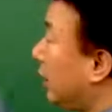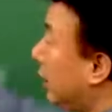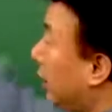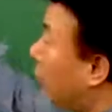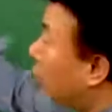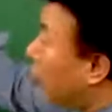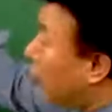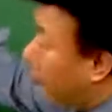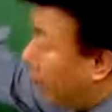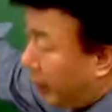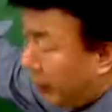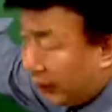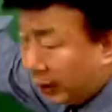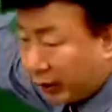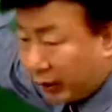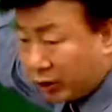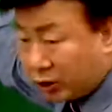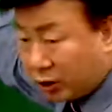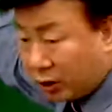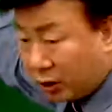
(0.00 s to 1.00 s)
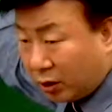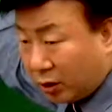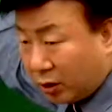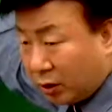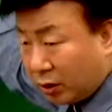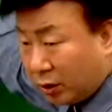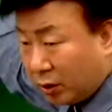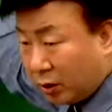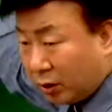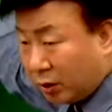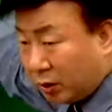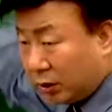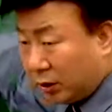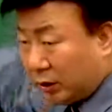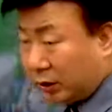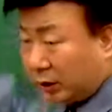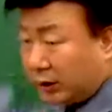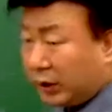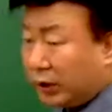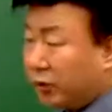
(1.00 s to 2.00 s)
세율 곱해야 되겠죠?
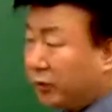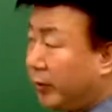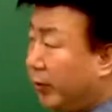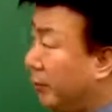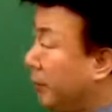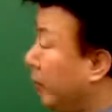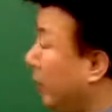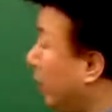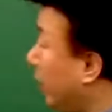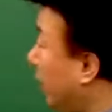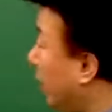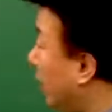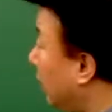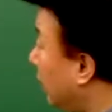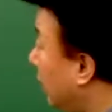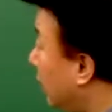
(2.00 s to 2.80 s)
이때 세율을 몇 프로야?